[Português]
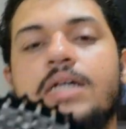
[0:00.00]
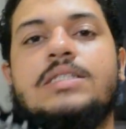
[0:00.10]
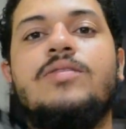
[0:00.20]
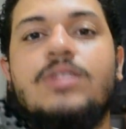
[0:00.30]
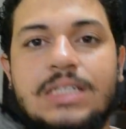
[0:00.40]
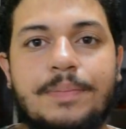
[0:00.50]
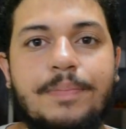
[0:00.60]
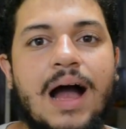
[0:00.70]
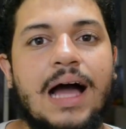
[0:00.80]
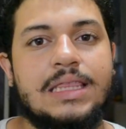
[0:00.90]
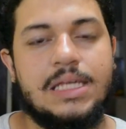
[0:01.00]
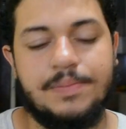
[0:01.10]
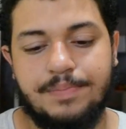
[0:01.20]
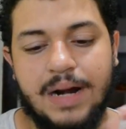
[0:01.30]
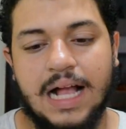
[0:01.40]
Se você parte
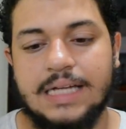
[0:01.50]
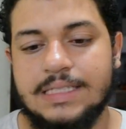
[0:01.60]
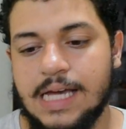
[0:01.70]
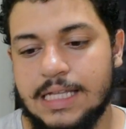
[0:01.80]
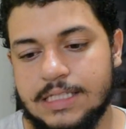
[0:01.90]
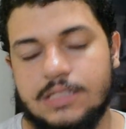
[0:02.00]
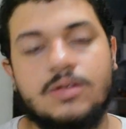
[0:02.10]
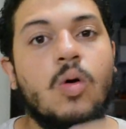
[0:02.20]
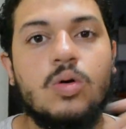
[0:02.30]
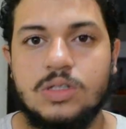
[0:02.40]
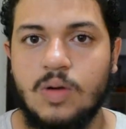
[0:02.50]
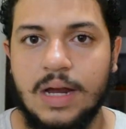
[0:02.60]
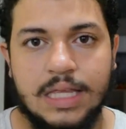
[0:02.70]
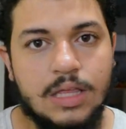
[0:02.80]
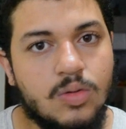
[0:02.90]
para cassetes
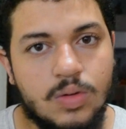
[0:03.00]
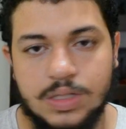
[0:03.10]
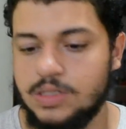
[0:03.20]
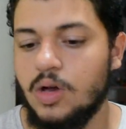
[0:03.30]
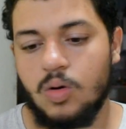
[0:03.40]
1142,